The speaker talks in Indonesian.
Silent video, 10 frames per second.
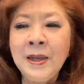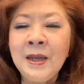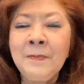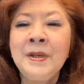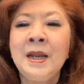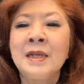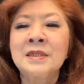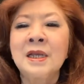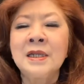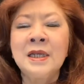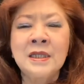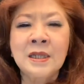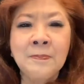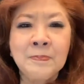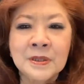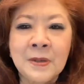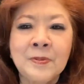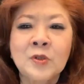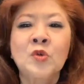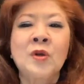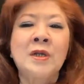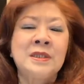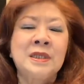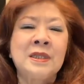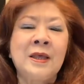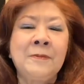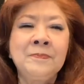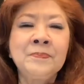yang mendasari kita bisa bersuka cita,